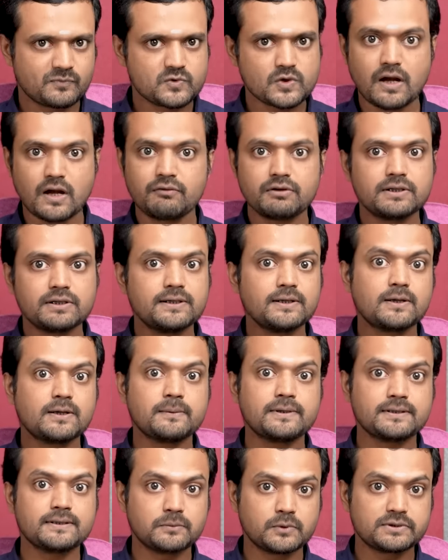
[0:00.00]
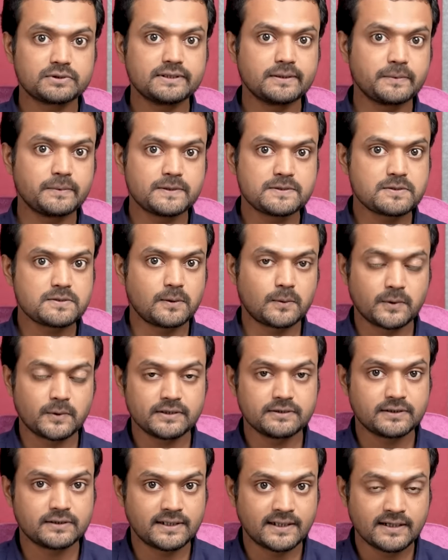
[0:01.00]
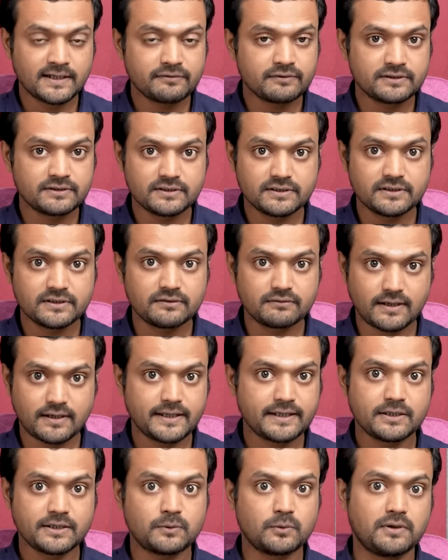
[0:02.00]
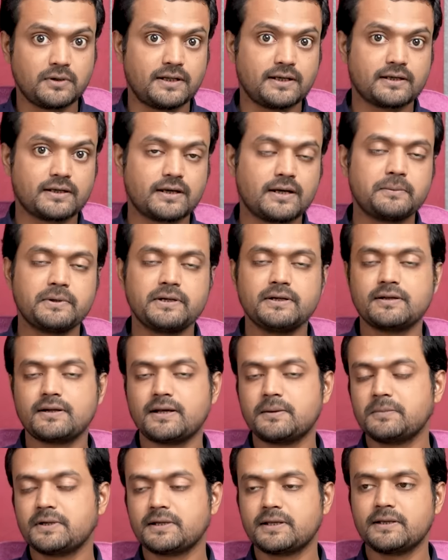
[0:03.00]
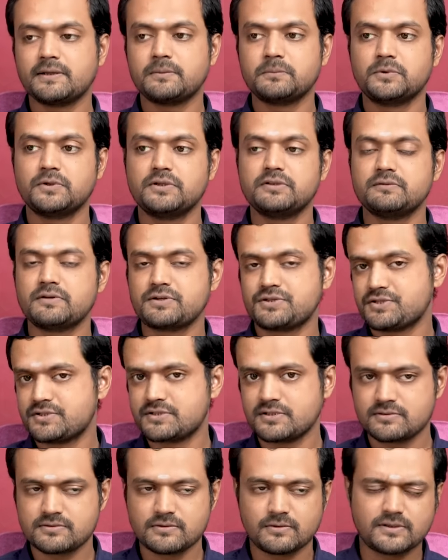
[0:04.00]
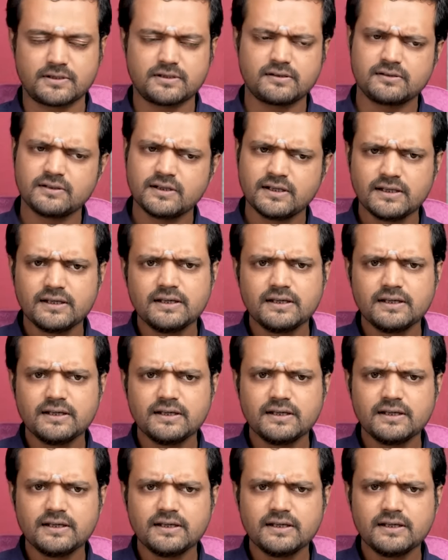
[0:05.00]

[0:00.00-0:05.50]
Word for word: ஸோ அவர்களுக்கும் அந்த முக்தி அப்படின்னு சொல்லக்கூடிய அந்த நிலை வந்து வாய்க்கணும்ல அப்படின்னு ராமர் கேட்கும்பொழுது வசிஷ்டர் சொல்கிறார்